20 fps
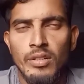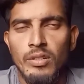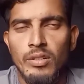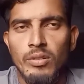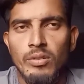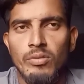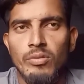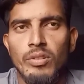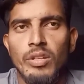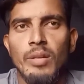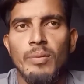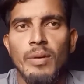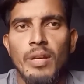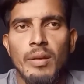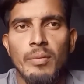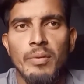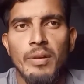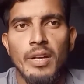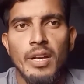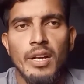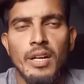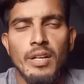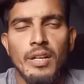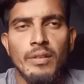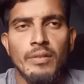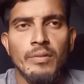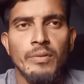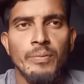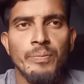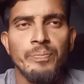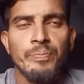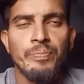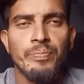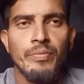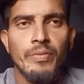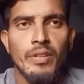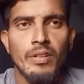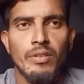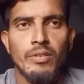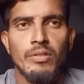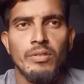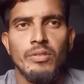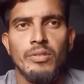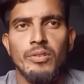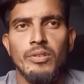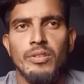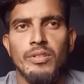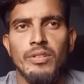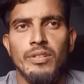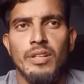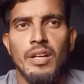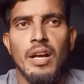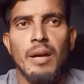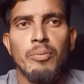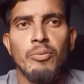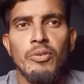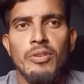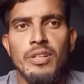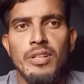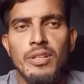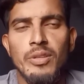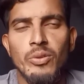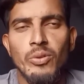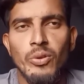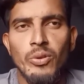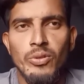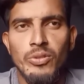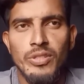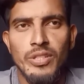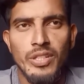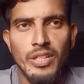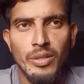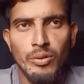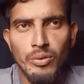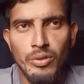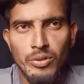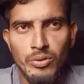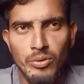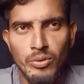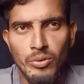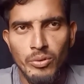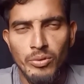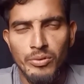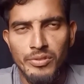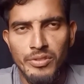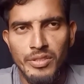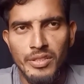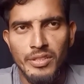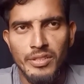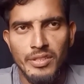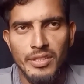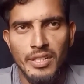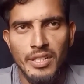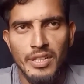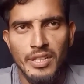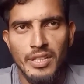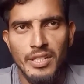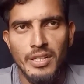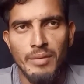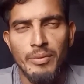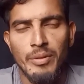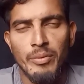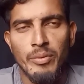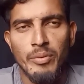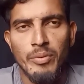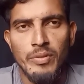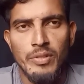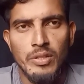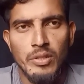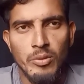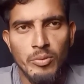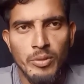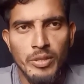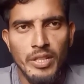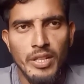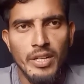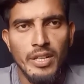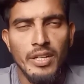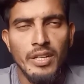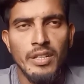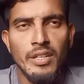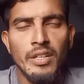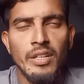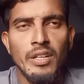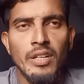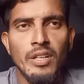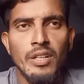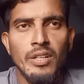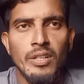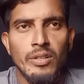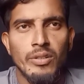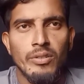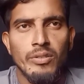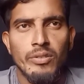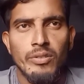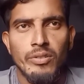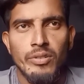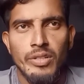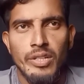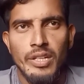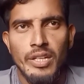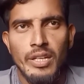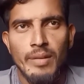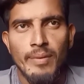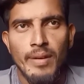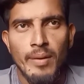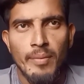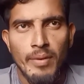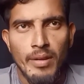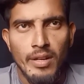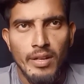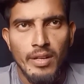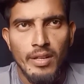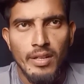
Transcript: उनके बारे में डाल रहा हूँ और आपको इन दो सिंगरों के सॉन्ग कौन से अच्छे लगे कमेंट में ज़रूर बताना और इनके बारे में कल